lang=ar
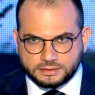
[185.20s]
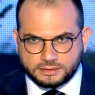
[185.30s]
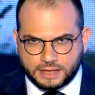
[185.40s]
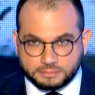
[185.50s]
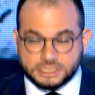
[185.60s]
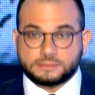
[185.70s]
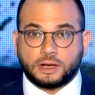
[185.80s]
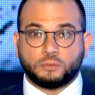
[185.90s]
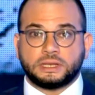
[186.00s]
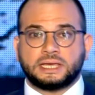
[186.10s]
عم
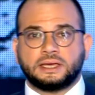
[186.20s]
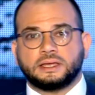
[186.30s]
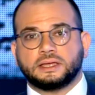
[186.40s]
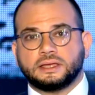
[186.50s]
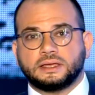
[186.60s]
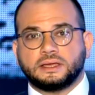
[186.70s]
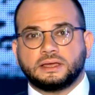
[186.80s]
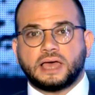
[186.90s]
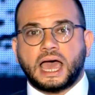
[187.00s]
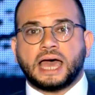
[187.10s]
تسمعوا منيح
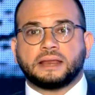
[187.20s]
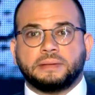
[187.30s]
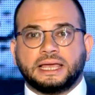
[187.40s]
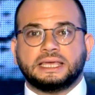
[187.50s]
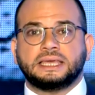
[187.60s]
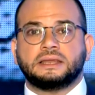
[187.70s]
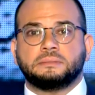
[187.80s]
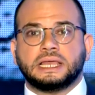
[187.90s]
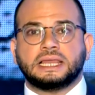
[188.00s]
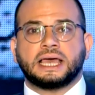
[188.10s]
40
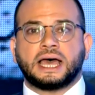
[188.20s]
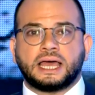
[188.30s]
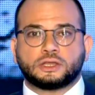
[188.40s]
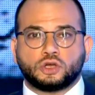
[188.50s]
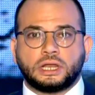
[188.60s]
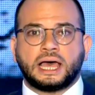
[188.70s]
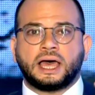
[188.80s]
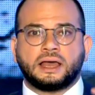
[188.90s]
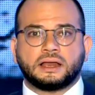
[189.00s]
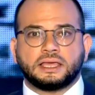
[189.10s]
مليار
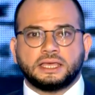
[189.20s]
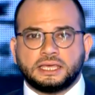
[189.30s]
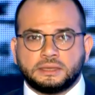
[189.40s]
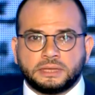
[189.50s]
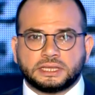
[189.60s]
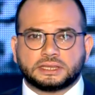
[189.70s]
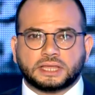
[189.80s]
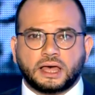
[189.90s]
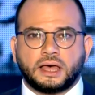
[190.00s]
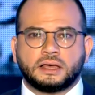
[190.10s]
دولار قيمة
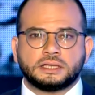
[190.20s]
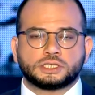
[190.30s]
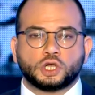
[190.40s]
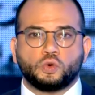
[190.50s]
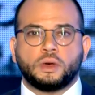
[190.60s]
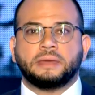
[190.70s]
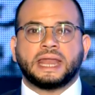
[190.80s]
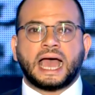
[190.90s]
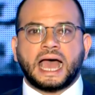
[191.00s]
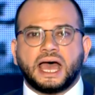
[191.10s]
غاز هو من
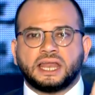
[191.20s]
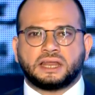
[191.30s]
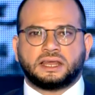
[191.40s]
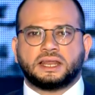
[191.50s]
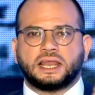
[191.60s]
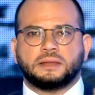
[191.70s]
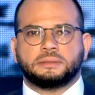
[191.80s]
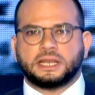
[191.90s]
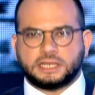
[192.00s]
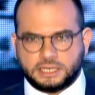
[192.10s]
حقنا نحن
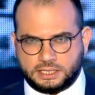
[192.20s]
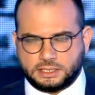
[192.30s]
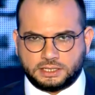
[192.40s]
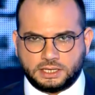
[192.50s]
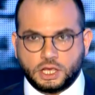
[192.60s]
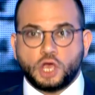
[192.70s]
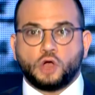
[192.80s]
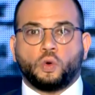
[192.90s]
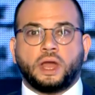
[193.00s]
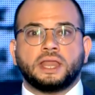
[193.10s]
اللبنانيين
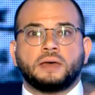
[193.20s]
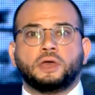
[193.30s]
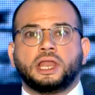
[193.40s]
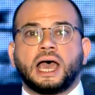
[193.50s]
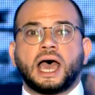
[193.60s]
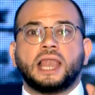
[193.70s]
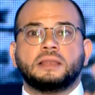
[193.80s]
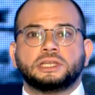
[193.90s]
وعندنا مهلة أقل من